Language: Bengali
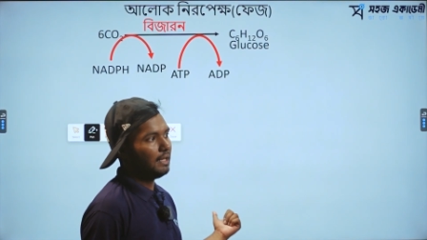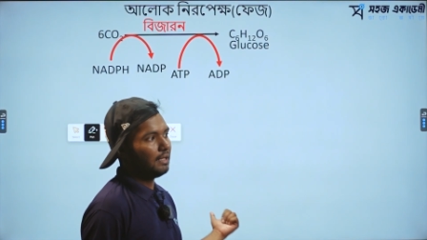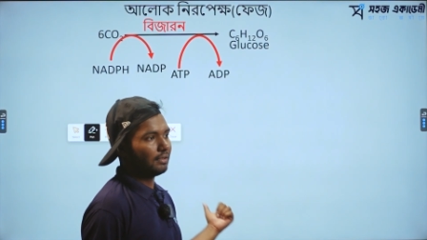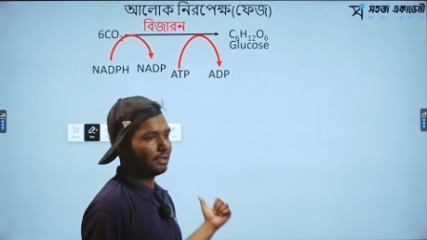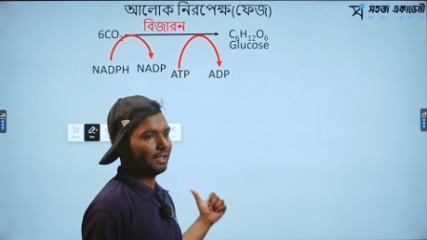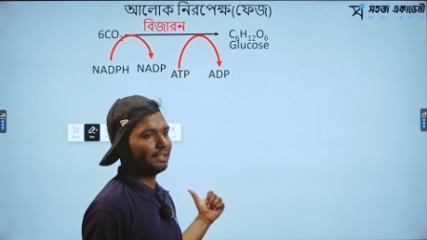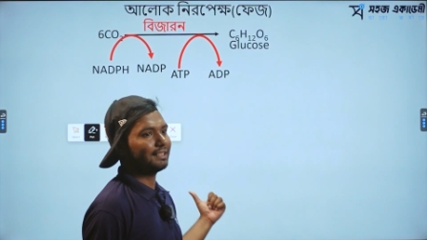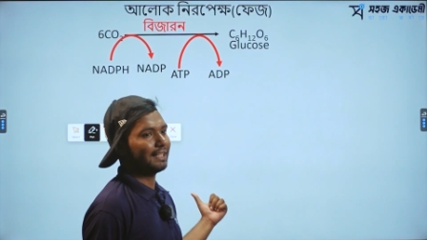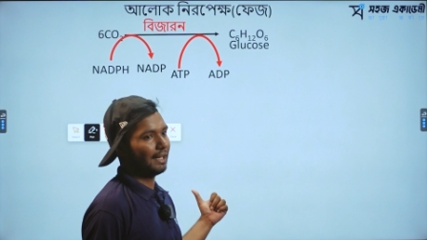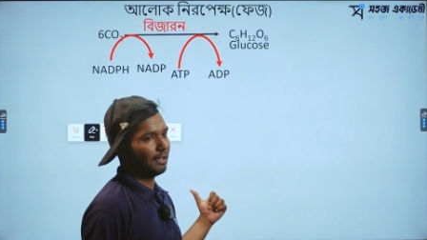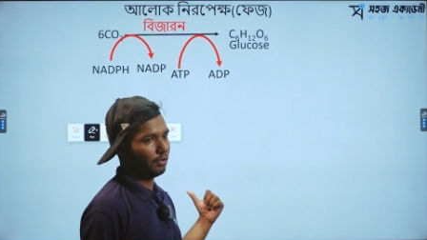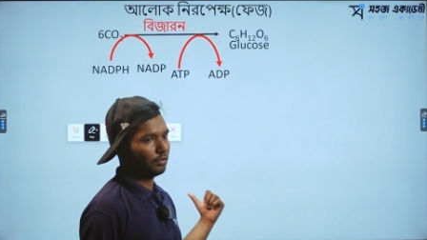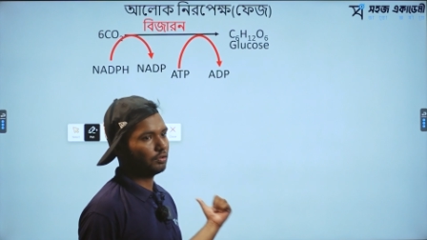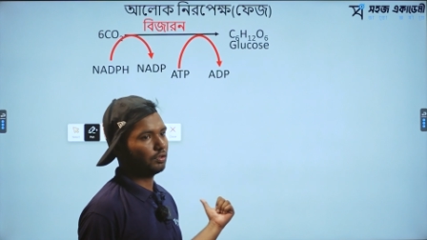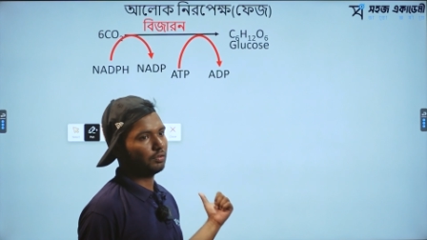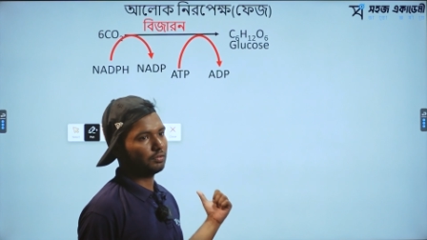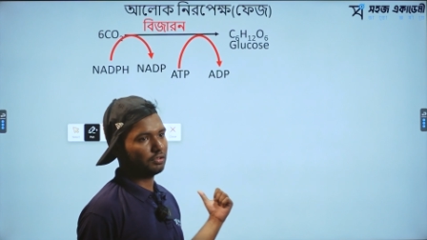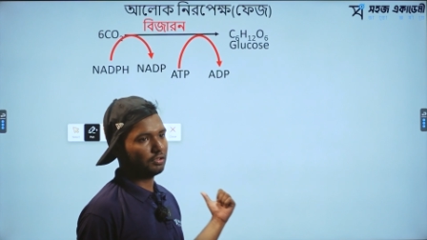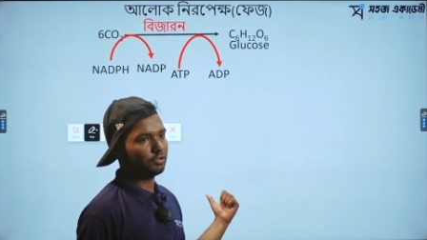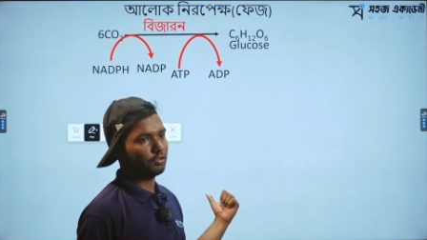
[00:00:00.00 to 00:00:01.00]
তাহলে শালক
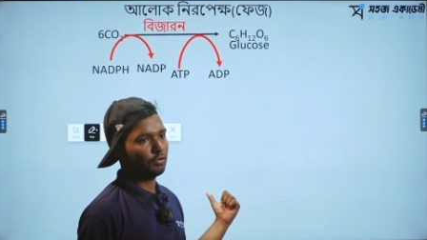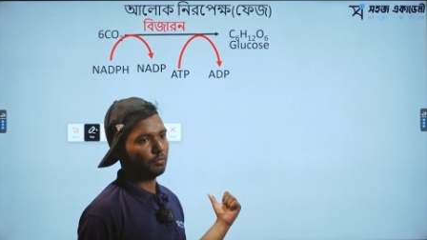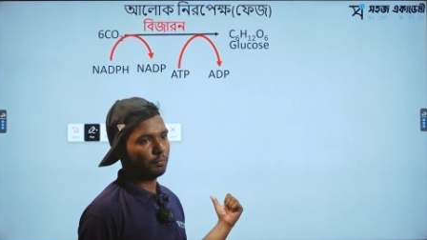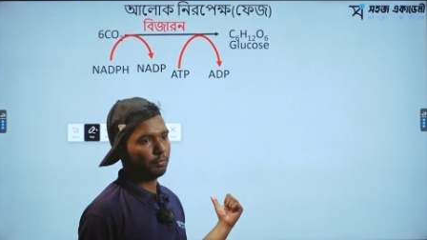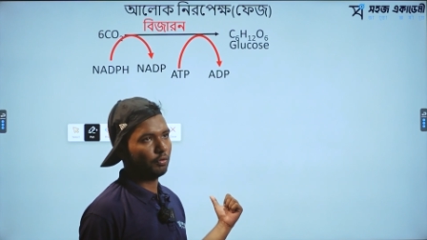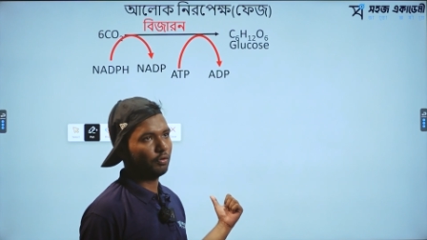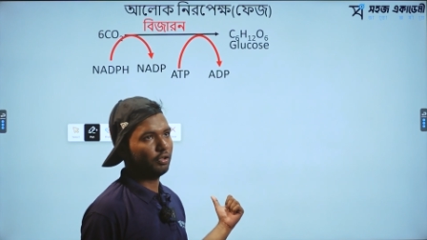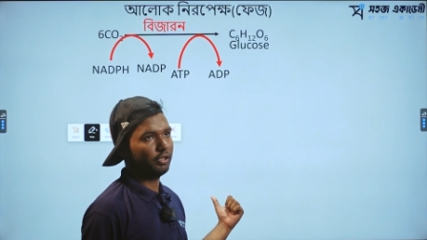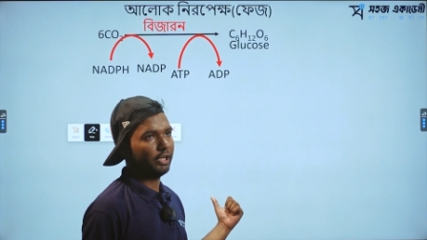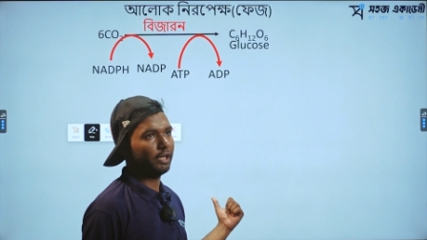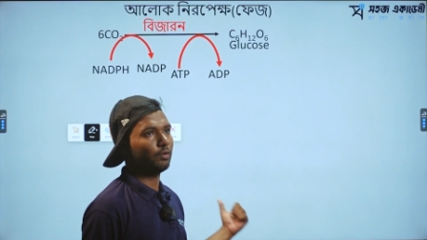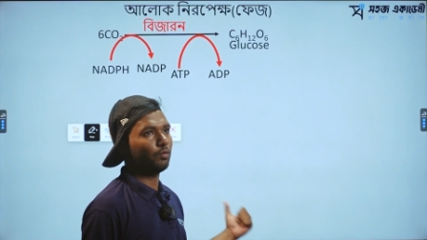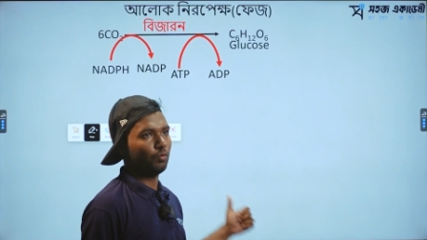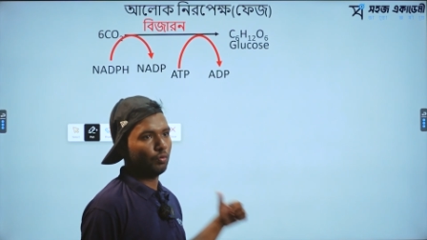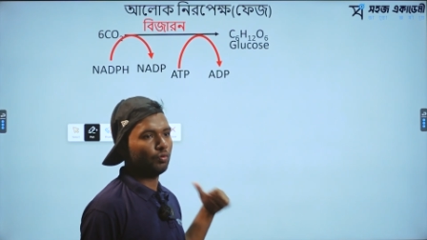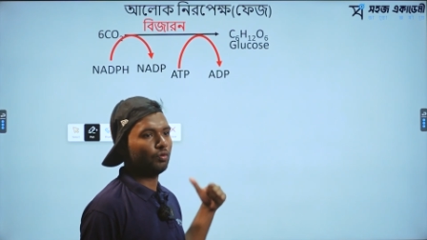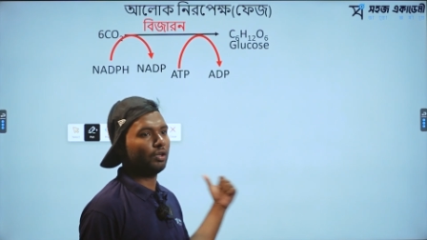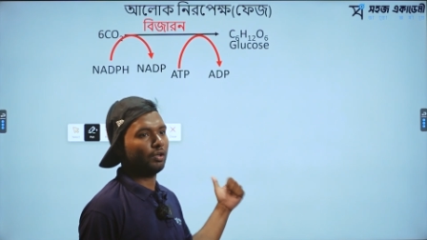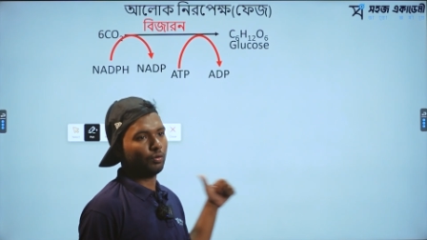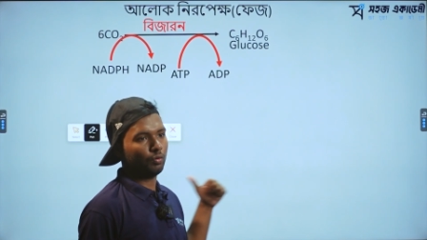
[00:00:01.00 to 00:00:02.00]
সংশ্লেষণ প্রক্রিয়ার
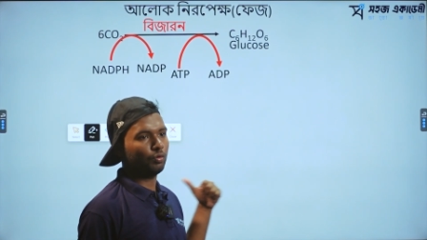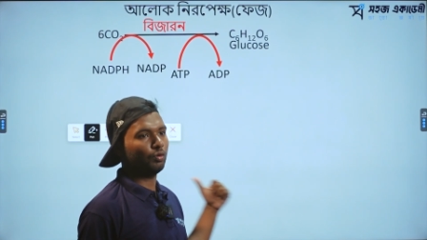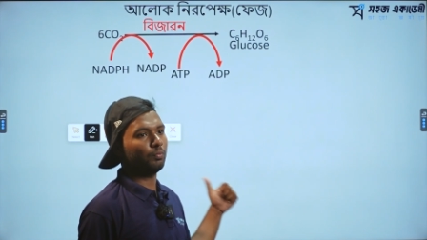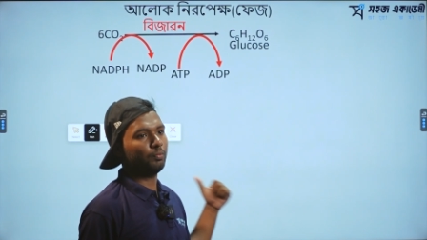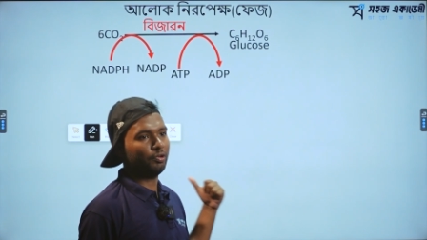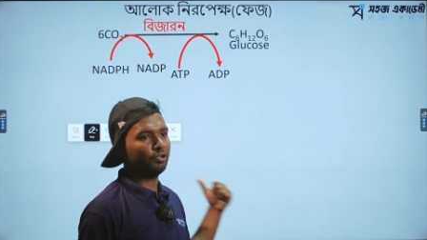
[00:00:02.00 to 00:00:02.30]
কোনো না কোনো